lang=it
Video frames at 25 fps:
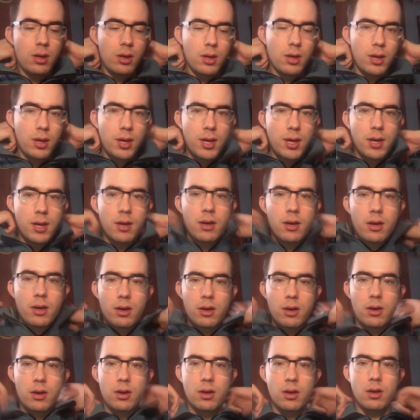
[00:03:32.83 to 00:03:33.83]
e
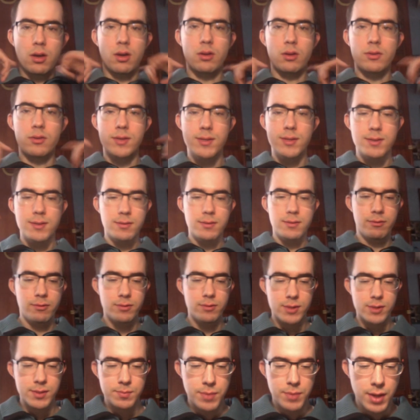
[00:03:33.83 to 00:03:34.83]
eh,
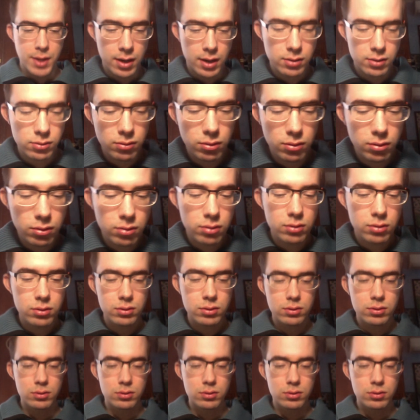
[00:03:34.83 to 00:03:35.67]
sperando